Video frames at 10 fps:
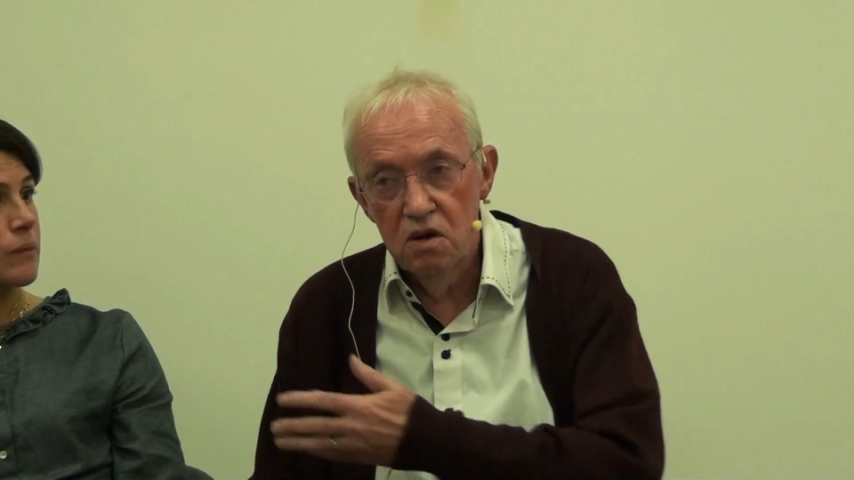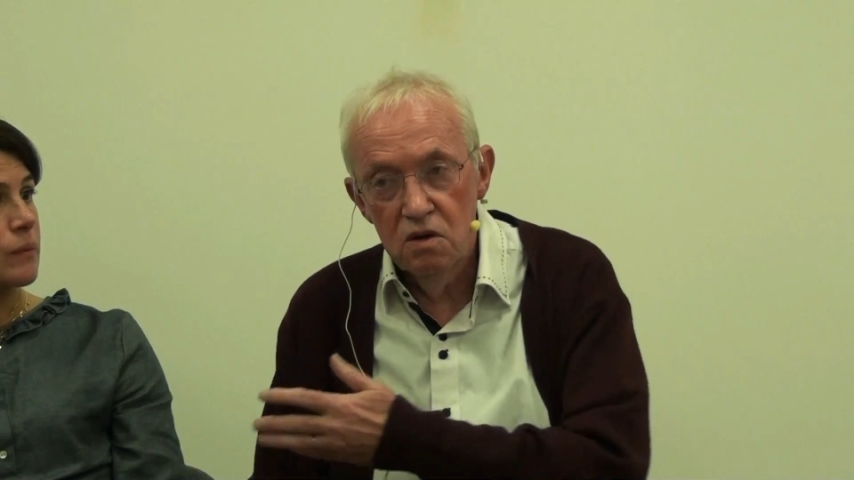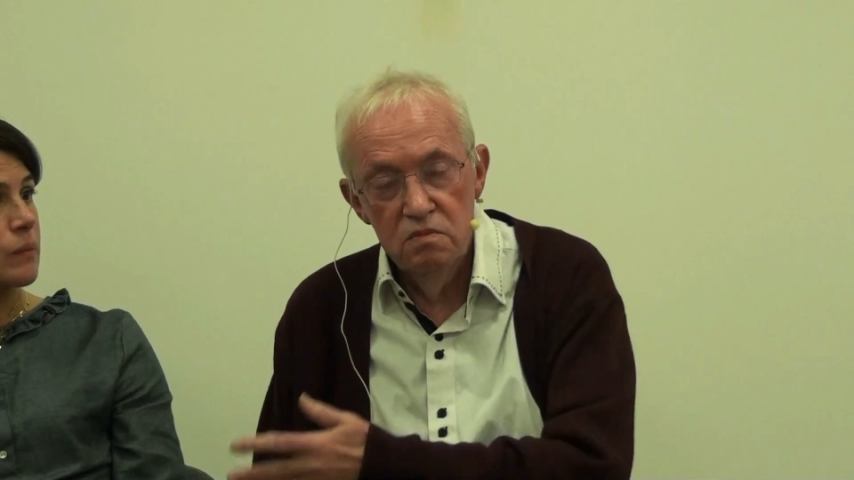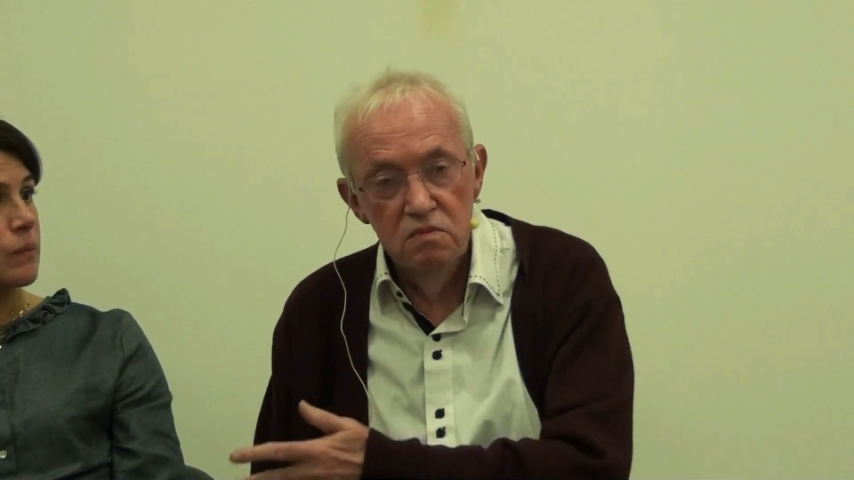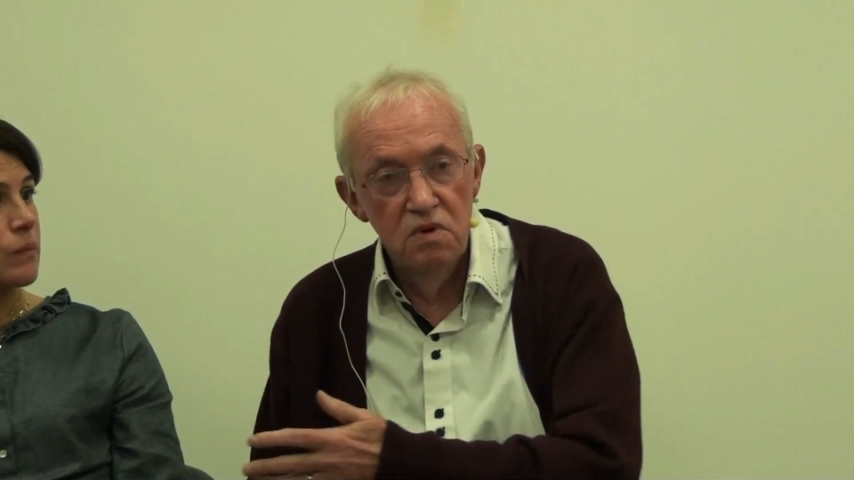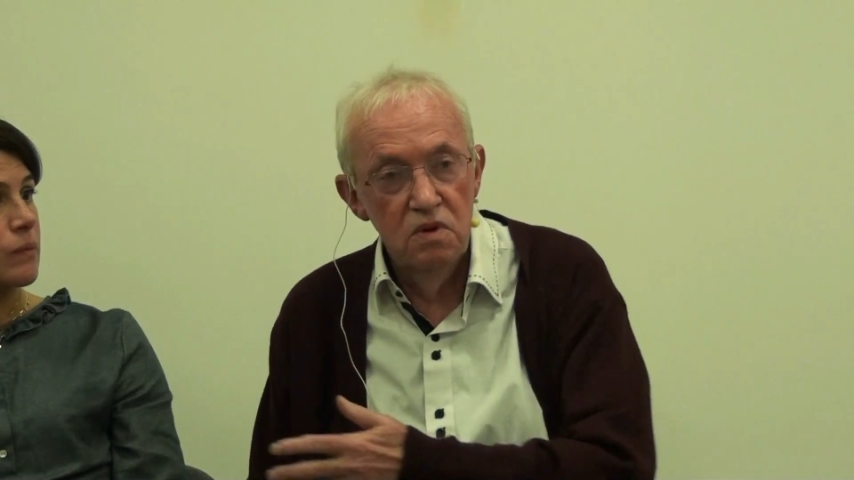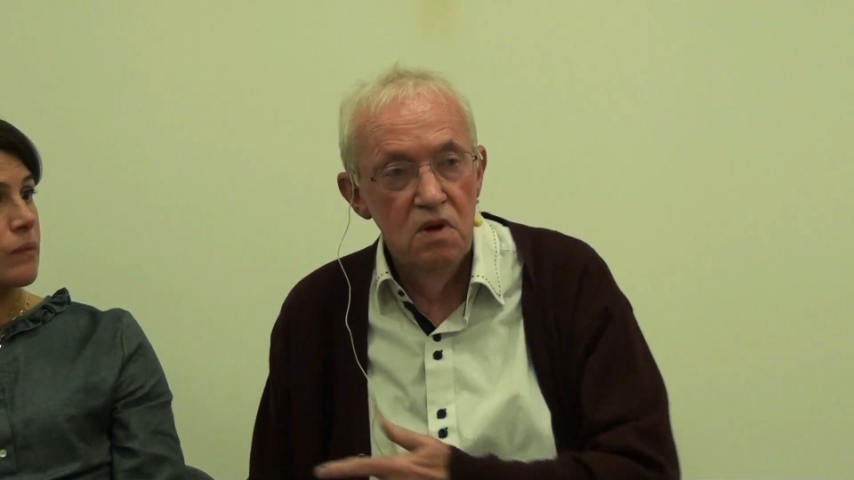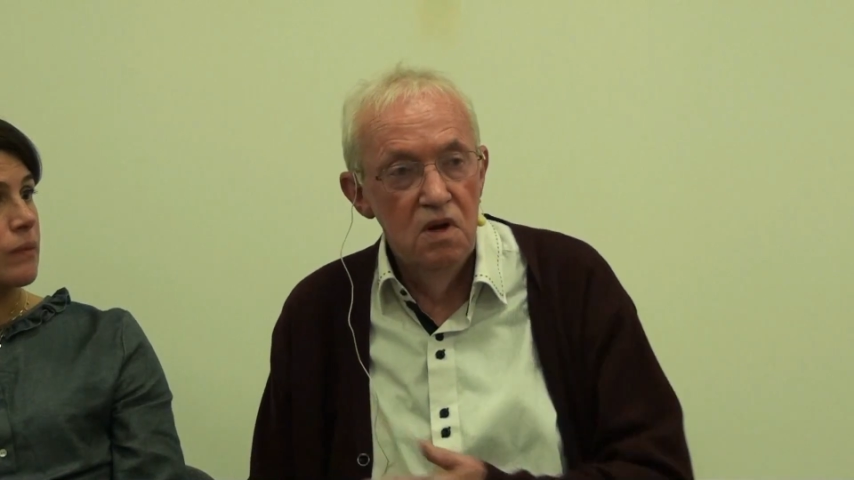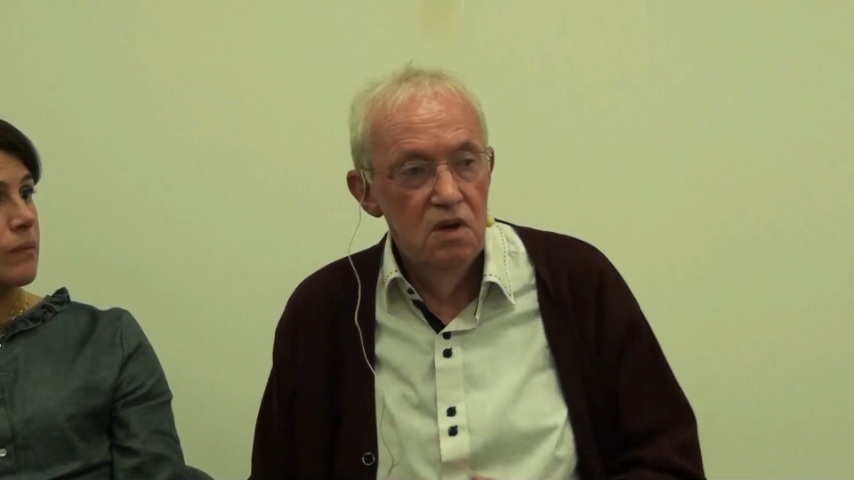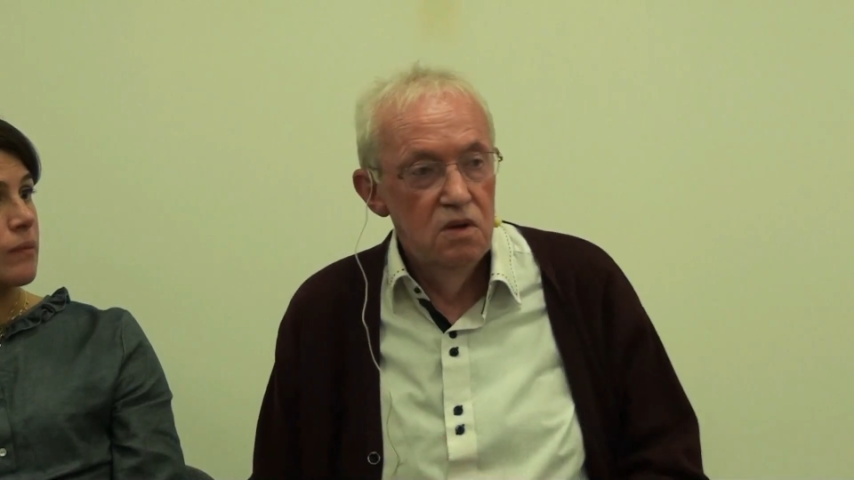comme euh,
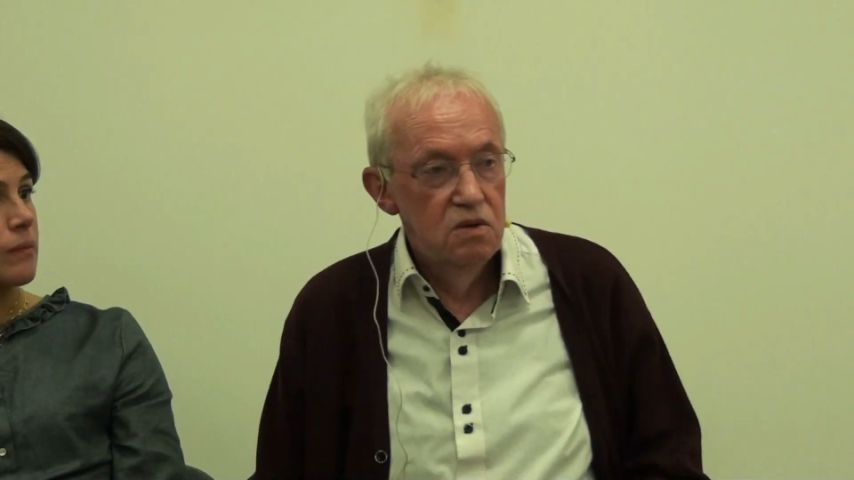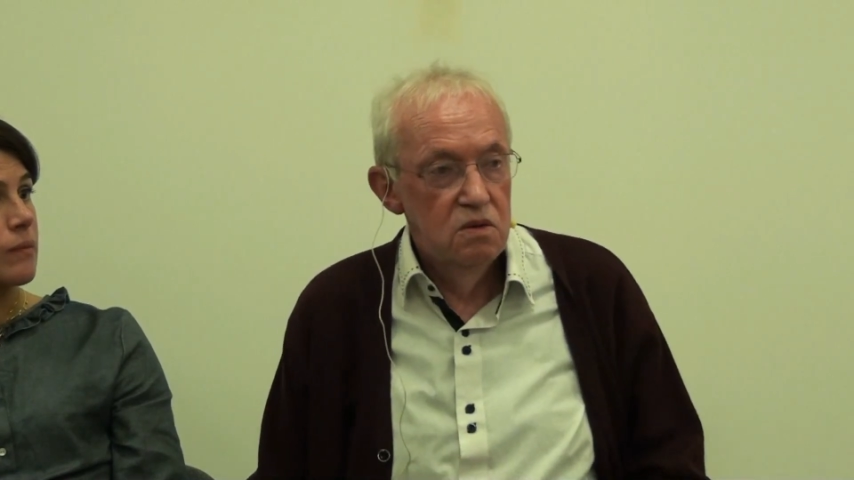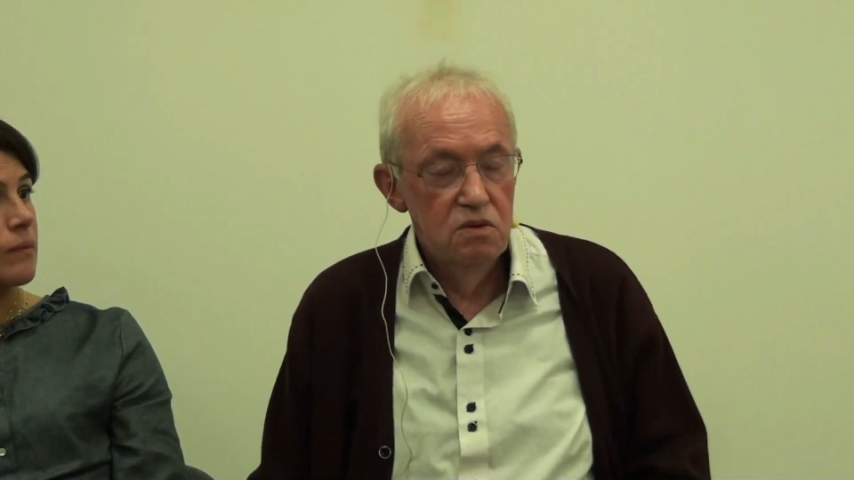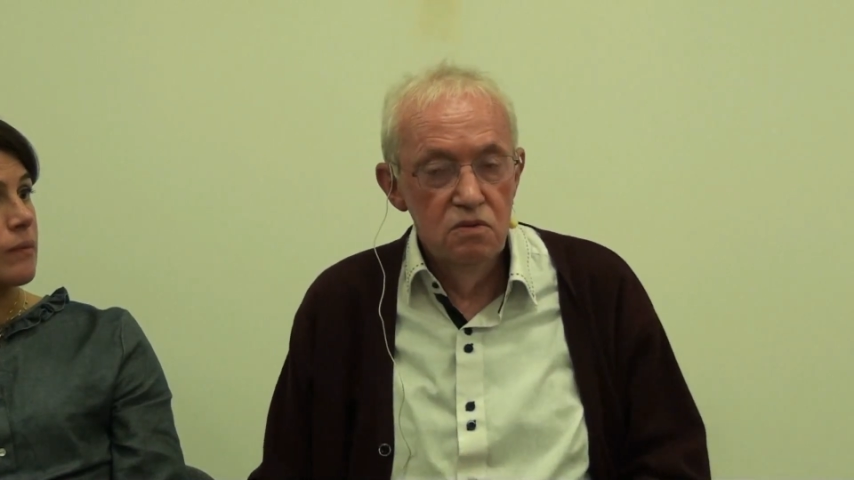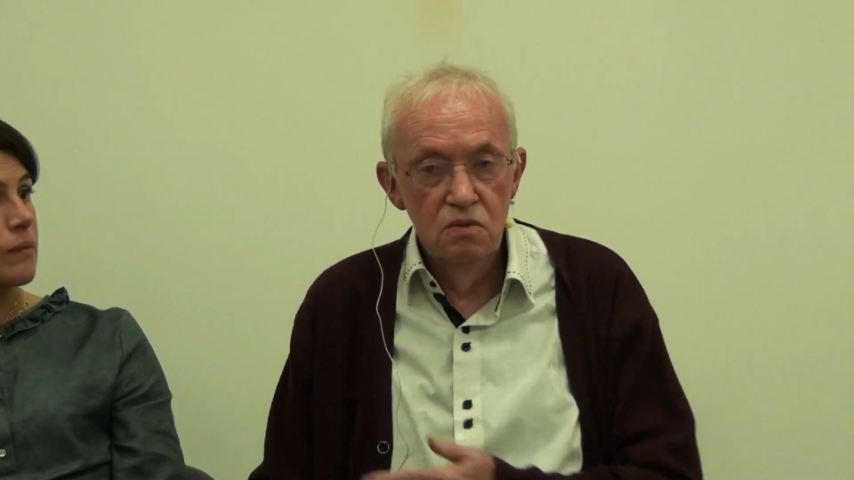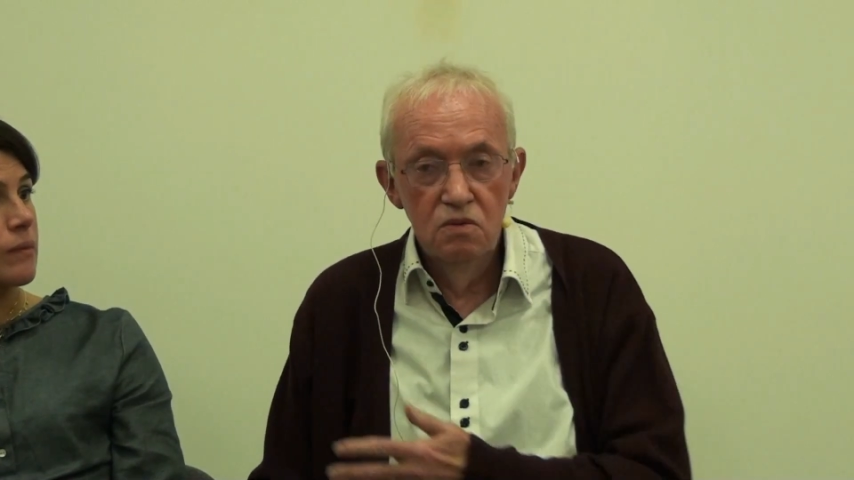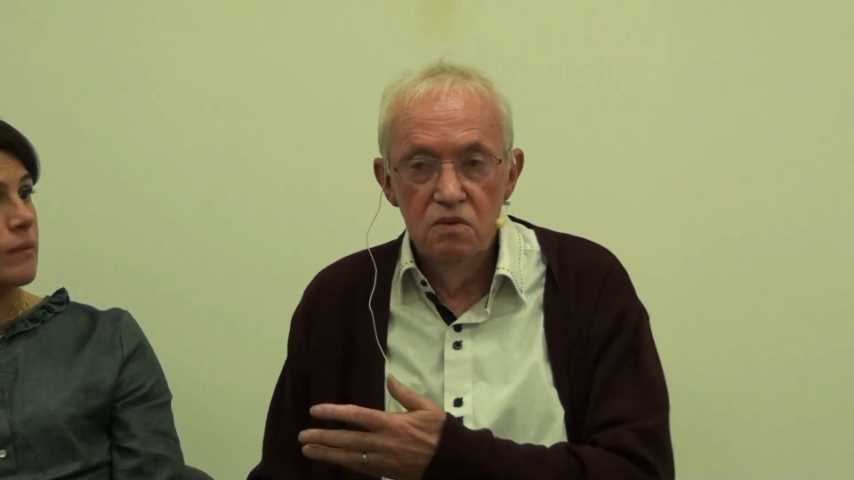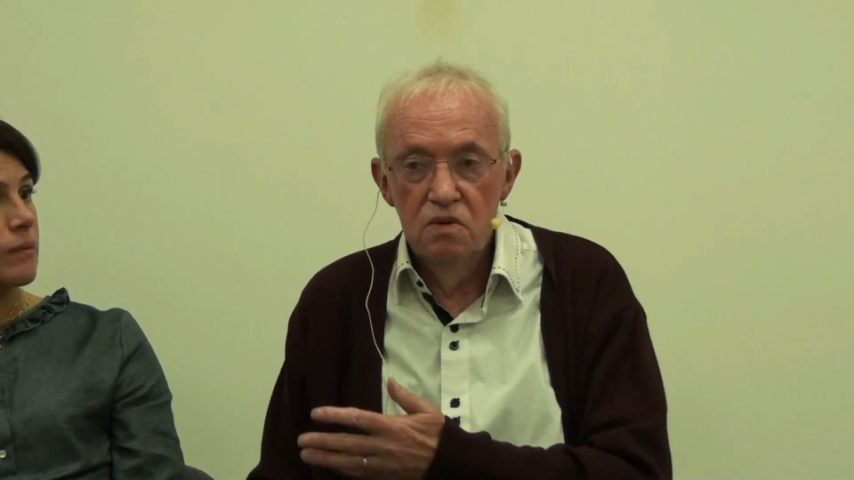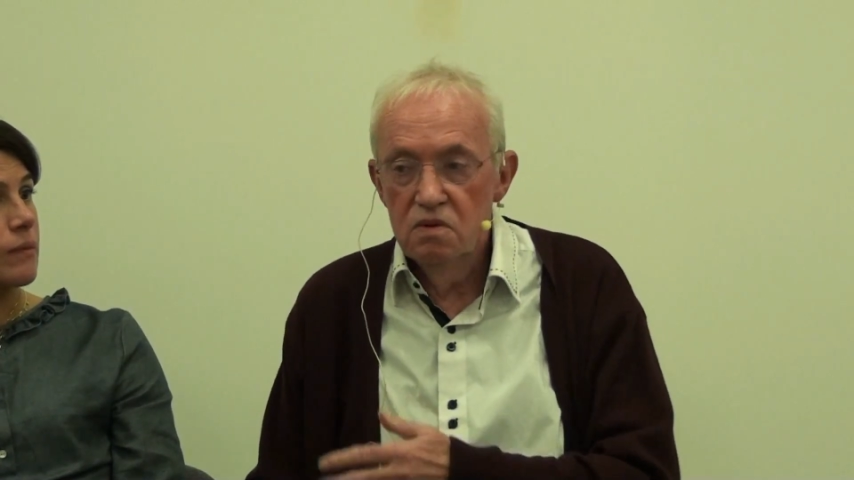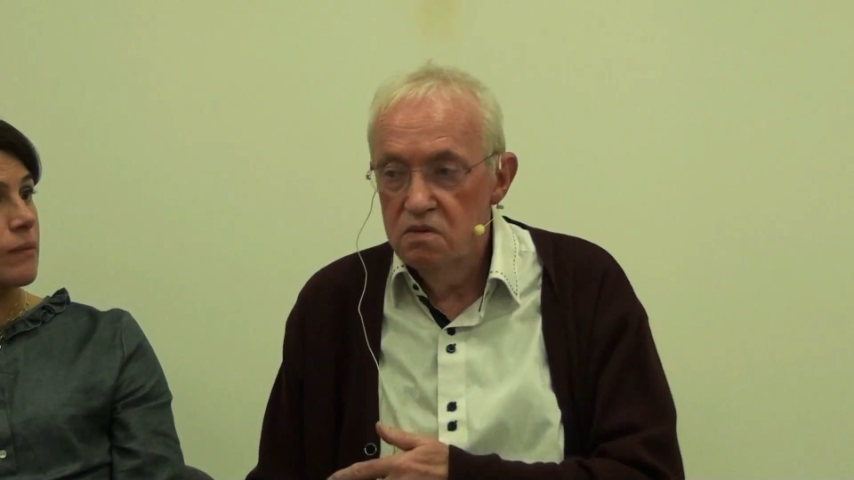nous